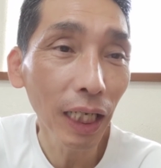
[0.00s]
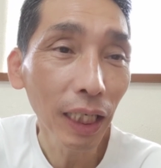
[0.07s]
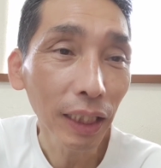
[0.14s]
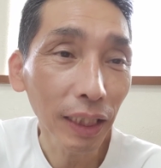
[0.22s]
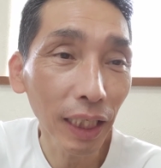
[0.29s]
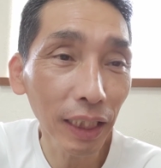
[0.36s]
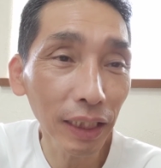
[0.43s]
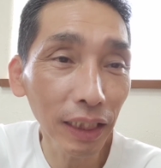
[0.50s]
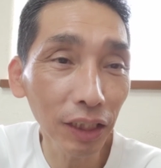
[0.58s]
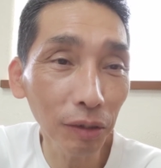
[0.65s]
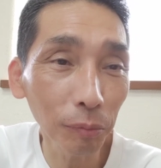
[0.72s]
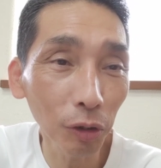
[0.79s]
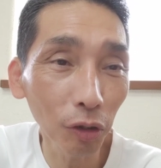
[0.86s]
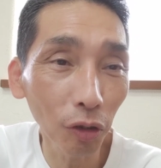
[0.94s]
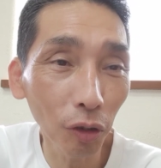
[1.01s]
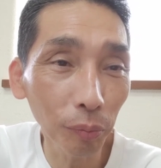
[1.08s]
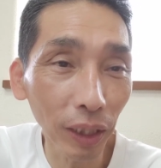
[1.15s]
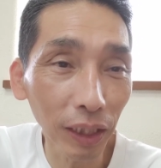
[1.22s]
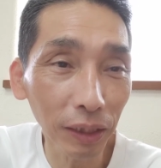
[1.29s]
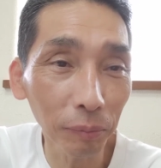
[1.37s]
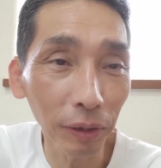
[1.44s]
現実味を帯び
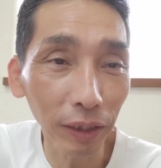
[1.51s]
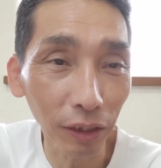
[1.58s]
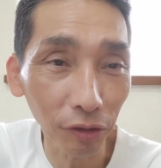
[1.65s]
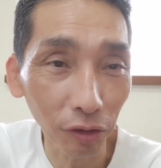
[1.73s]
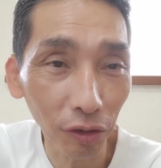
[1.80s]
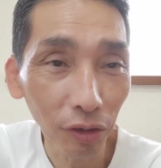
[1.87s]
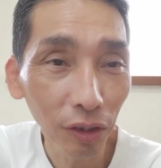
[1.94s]
始めていると。